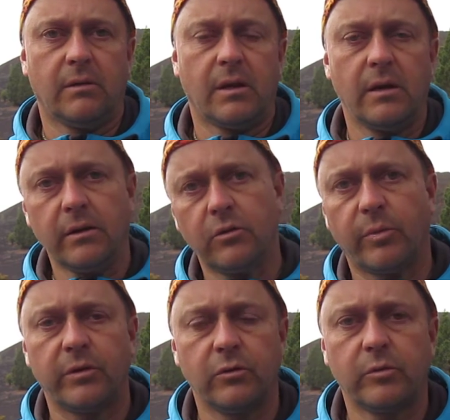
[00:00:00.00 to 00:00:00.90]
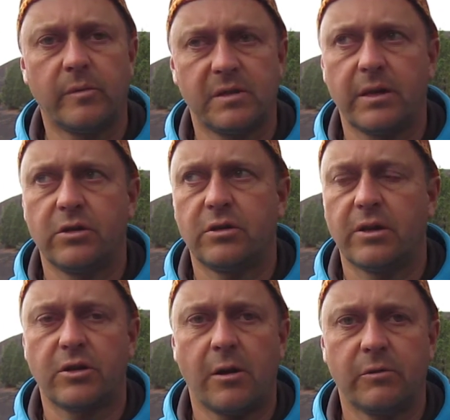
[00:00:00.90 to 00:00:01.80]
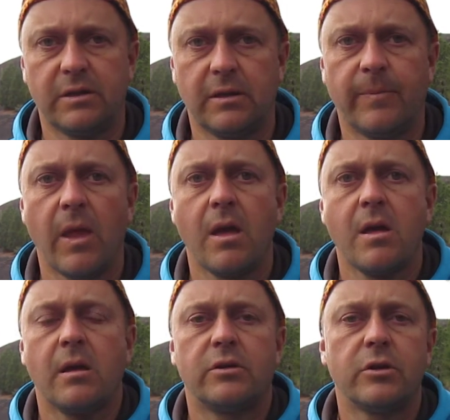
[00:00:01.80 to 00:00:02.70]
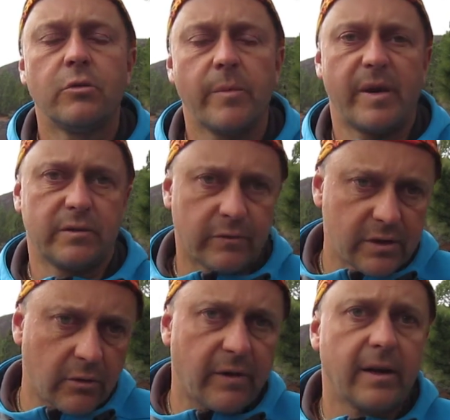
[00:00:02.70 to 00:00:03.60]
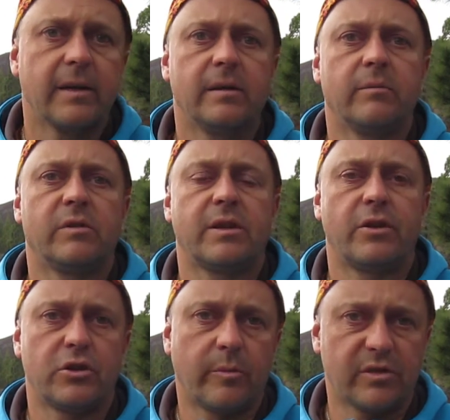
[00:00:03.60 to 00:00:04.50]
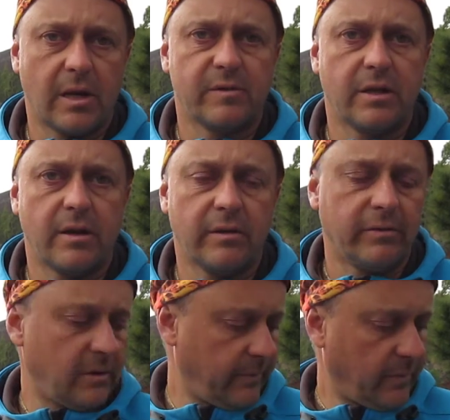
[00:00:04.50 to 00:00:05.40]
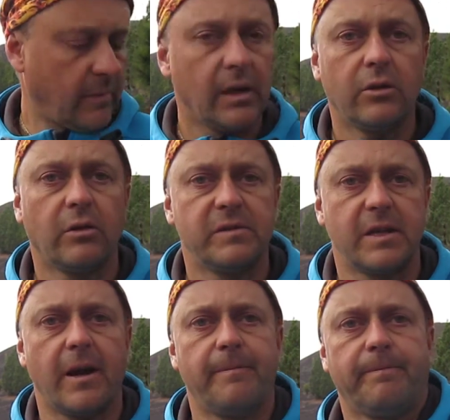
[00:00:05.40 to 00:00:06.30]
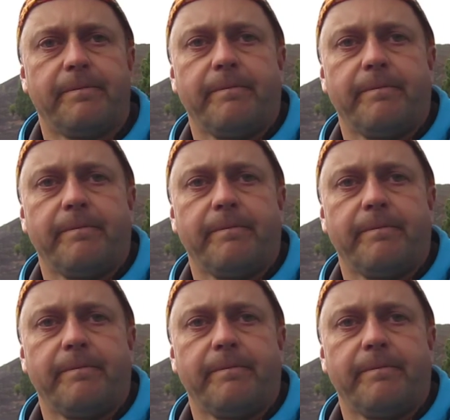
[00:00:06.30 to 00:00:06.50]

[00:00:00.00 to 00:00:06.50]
Na linku pod YouTube znajdziecie nasze aukcje. Dziękuję Państwu za uwagę. Serdecznie pozdrawiam z Teneryfy i do widzenia.